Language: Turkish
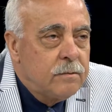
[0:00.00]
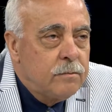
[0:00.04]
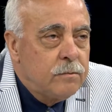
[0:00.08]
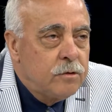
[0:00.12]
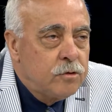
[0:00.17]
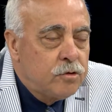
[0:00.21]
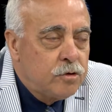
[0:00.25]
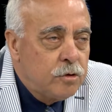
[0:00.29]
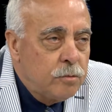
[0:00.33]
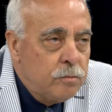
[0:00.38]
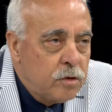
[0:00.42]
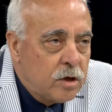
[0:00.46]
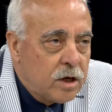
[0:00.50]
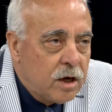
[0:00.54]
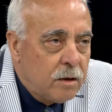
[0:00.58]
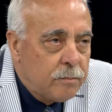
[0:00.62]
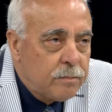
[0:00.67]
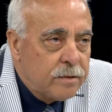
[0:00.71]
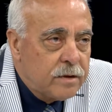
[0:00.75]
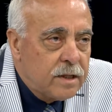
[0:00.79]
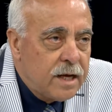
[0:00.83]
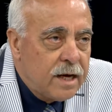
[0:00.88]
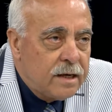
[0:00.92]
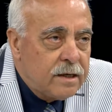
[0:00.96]
Bütün bu
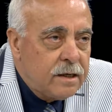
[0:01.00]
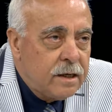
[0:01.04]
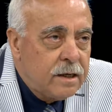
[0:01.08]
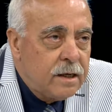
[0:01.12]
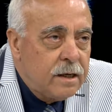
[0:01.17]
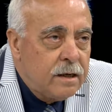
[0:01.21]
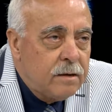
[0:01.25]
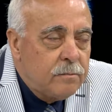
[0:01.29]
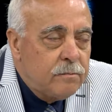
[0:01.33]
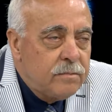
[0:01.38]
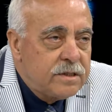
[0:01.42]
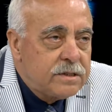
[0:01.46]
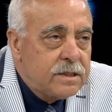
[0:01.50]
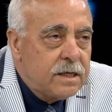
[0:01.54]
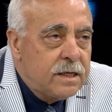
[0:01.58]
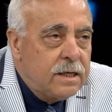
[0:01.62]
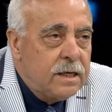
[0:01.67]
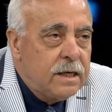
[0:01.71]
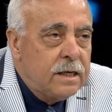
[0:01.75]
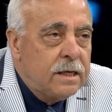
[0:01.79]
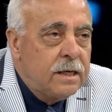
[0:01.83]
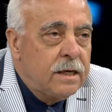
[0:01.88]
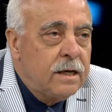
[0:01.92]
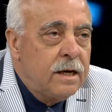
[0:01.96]
kapılar
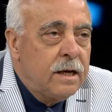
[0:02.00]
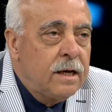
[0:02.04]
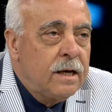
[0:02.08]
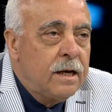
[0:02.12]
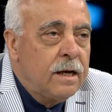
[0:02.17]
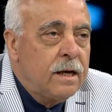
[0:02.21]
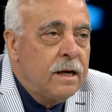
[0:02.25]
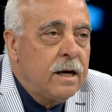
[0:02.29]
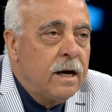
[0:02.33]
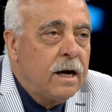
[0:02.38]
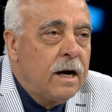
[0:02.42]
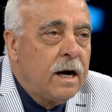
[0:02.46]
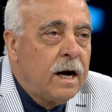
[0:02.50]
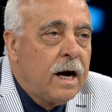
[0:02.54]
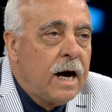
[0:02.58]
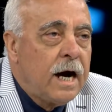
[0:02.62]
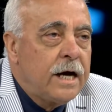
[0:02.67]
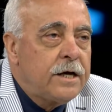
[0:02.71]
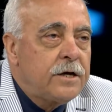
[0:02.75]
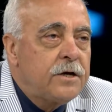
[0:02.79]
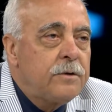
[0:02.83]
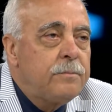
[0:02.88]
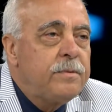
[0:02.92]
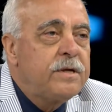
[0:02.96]
bize
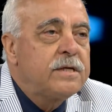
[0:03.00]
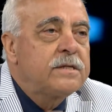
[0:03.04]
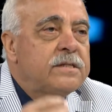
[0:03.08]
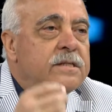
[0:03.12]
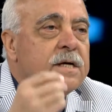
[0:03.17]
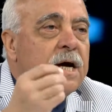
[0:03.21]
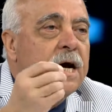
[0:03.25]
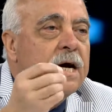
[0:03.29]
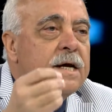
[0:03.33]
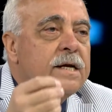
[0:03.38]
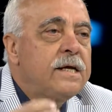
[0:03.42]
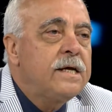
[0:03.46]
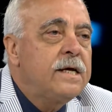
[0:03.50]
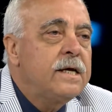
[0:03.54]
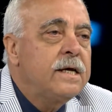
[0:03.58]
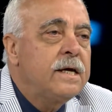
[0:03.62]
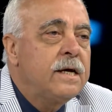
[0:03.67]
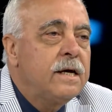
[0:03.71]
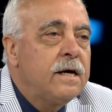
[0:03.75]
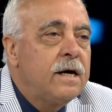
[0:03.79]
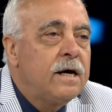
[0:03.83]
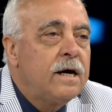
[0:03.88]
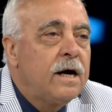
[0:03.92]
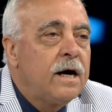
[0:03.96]
ayrı bir
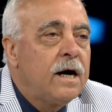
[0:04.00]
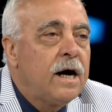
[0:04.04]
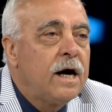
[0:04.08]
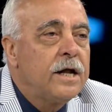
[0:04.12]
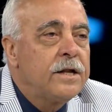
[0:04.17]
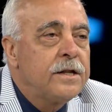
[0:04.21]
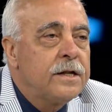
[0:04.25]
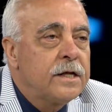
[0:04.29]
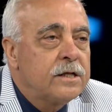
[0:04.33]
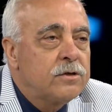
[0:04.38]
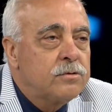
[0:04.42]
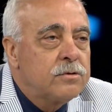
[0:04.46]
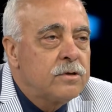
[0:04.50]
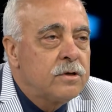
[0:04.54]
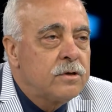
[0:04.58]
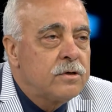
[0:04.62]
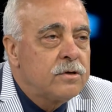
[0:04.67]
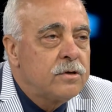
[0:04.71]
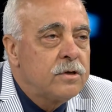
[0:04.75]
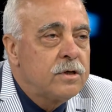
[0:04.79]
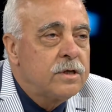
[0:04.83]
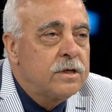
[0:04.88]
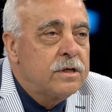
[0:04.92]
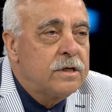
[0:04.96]
tarihi
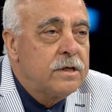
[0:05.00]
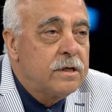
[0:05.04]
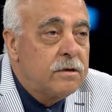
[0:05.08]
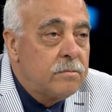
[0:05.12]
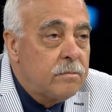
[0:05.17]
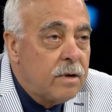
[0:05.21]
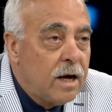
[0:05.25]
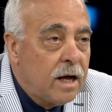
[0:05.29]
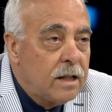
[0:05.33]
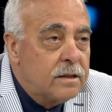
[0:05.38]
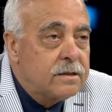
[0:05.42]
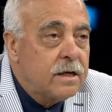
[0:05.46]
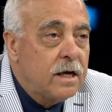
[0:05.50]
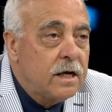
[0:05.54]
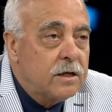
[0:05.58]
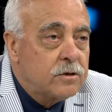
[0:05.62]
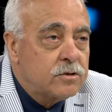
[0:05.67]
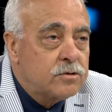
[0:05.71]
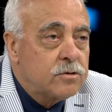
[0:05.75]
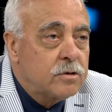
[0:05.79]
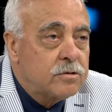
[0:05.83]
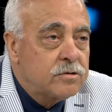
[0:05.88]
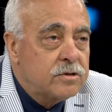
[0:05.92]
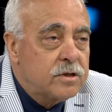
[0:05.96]
anlatıyor. 26
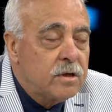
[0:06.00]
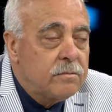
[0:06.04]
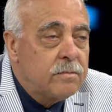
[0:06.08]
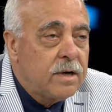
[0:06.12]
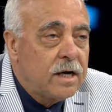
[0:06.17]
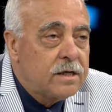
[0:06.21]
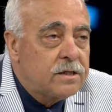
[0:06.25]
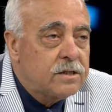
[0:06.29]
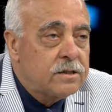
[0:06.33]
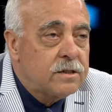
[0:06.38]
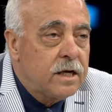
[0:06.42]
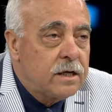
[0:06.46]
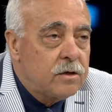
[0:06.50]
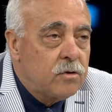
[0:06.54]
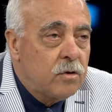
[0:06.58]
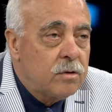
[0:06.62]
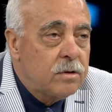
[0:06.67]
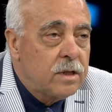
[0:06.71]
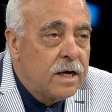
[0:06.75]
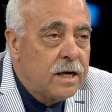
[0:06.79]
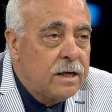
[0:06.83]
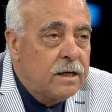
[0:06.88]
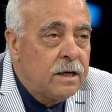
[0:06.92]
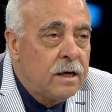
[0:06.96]
Ağustos'ta başlayan
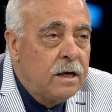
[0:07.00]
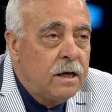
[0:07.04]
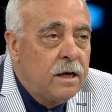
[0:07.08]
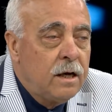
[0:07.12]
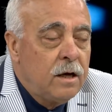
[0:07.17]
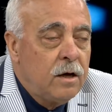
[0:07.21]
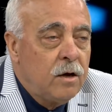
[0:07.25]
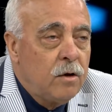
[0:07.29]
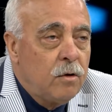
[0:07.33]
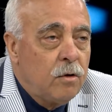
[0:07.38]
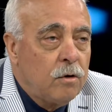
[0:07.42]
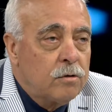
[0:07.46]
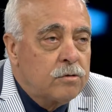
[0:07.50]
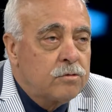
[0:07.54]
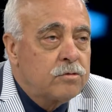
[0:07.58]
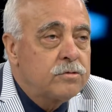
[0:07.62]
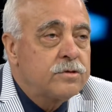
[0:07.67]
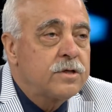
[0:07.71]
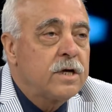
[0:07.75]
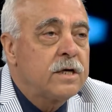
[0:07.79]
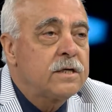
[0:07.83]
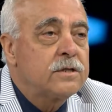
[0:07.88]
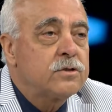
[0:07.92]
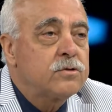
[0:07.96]
olay
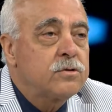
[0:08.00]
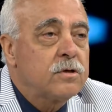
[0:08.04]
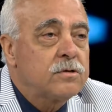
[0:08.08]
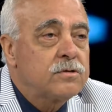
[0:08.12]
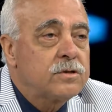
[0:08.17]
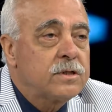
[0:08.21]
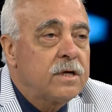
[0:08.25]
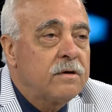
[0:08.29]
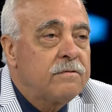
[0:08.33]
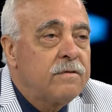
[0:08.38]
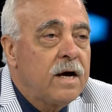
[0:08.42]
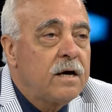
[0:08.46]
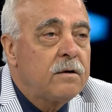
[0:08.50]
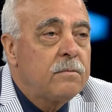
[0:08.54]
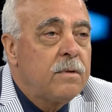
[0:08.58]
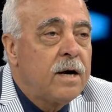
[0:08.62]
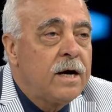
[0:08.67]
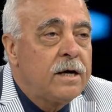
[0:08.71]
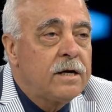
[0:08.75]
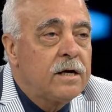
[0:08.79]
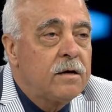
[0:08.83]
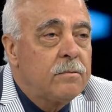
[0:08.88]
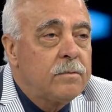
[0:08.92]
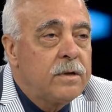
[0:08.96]
30 Ağustos Zafer
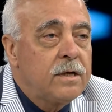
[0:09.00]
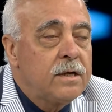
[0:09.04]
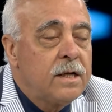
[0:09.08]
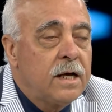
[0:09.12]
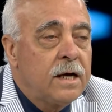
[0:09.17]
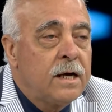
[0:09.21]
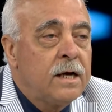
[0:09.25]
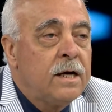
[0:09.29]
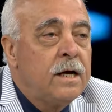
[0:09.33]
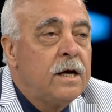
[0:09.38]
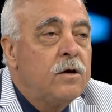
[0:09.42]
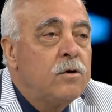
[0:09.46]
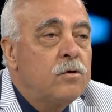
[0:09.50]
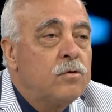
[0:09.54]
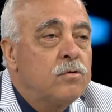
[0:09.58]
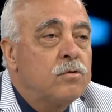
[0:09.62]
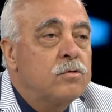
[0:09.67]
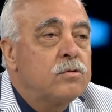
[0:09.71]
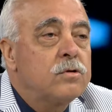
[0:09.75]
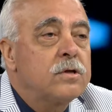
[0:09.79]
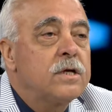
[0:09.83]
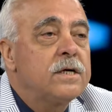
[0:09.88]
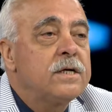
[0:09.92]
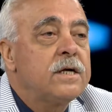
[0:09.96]
Bayramı'yla
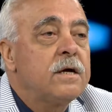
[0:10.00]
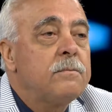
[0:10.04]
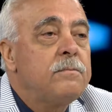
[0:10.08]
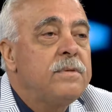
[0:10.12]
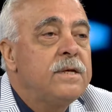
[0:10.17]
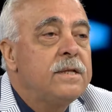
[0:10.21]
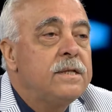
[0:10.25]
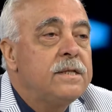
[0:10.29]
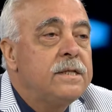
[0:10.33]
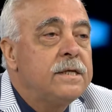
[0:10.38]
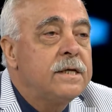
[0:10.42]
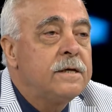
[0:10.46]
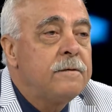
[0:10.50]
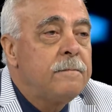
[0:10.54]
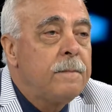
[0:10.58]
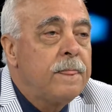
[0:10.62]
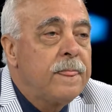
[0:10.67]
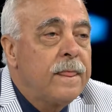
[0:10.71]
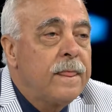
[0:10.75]
kutlanabildi.